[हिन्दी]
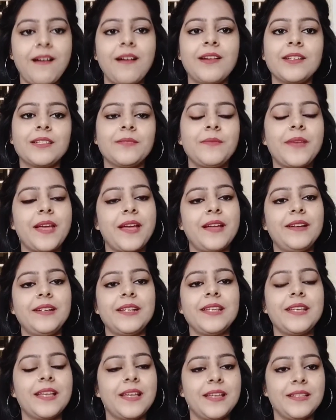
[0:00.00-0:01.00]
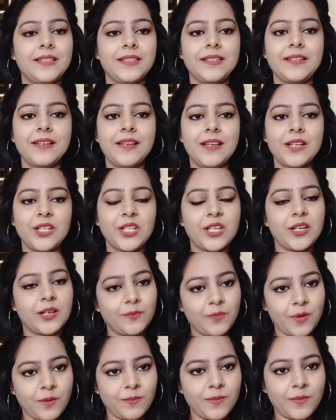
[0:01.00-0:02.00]
और इसमें एंटी एजिंग की अगर
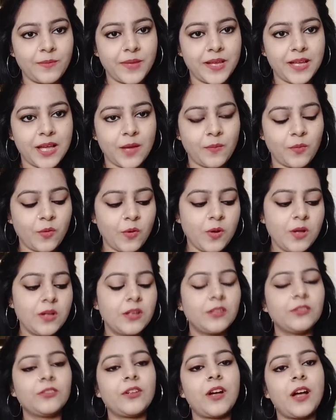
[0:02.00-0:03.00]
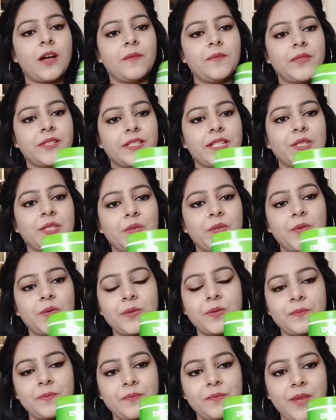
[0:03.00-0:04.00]
प्रॉब्लम है आपको तो आप इसे
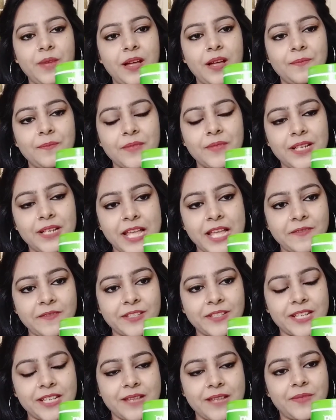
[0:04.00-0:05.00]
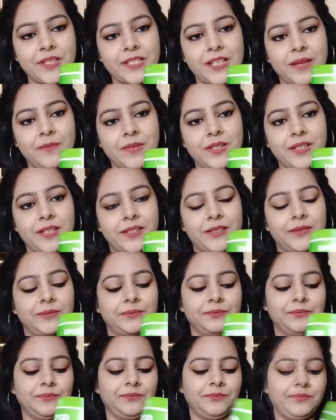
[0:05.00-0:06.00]
ज़रूर अपने लाइफ स्टाइल में शामिल करें
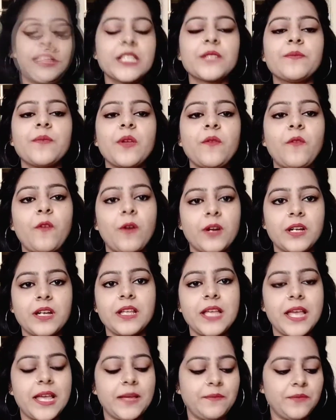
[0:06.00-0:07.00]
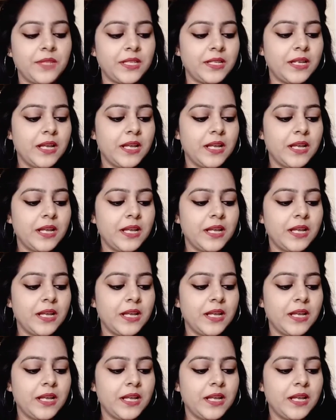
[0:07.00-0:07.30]
इसमें फोर्टी एम